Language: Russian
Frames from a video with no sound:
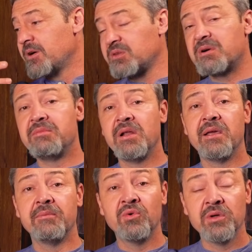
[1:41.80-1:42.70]

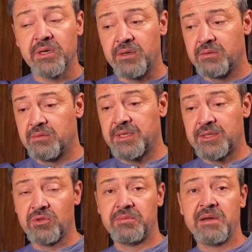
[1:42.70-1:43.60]
автомобильная мода
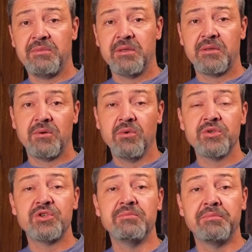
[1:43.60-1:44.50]
на тот момент
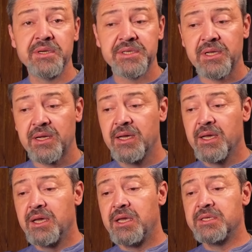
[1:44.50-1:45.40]
очень быстро
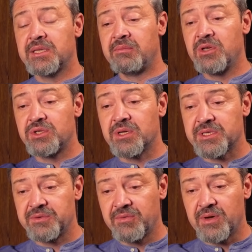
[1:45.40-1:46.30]
и динамично
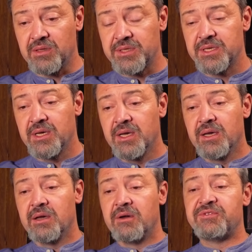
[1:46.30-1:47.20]
развивалась.
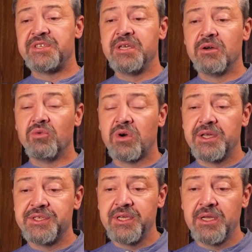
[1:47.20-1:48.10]
Все
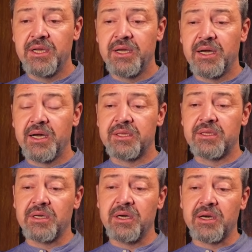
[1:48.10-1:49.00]
уходили
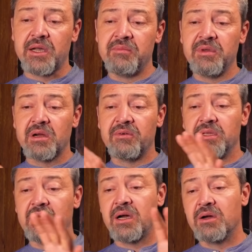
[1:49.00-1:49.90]
от
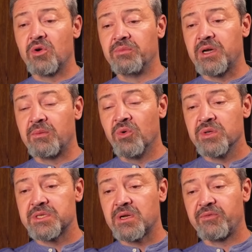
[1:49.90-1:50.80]
хромированных огромных
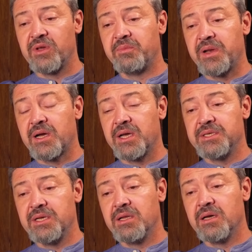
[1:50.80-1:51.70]
монстров и
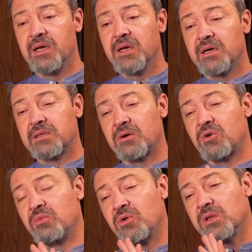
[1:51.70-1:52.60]
приходили к
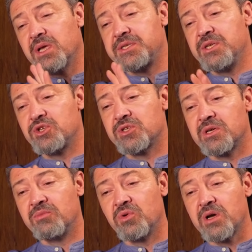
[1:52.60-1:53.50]
такому
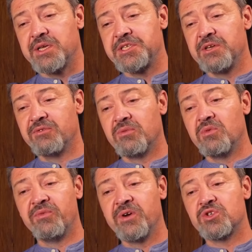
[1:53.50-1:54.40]
классическому,
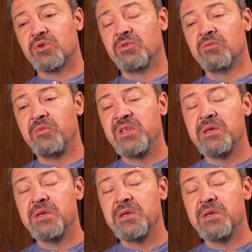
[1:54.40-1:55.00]
красивому, вычурному